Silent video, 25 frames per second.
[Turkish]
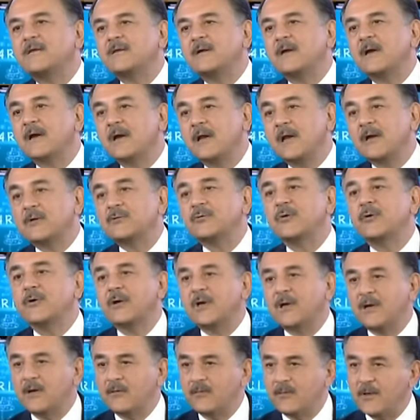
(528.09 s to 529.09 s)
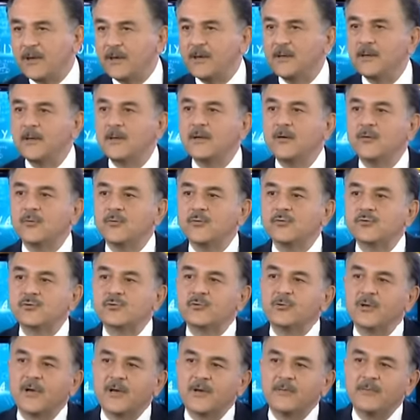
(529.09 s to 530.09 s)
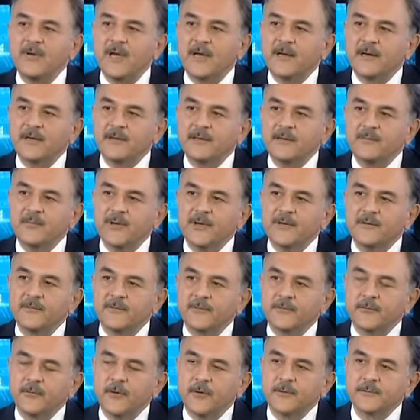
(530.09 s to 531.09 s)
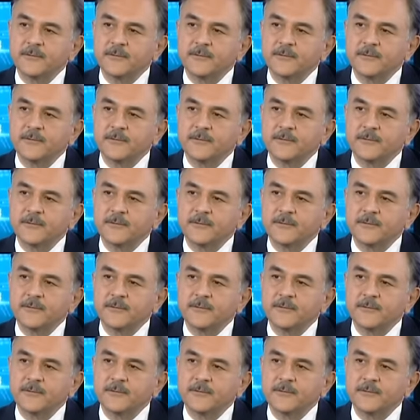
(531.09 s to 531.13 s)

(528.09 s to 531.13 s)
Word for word: elektrik, elektronik gibi unsurları bir arada barındırıyor.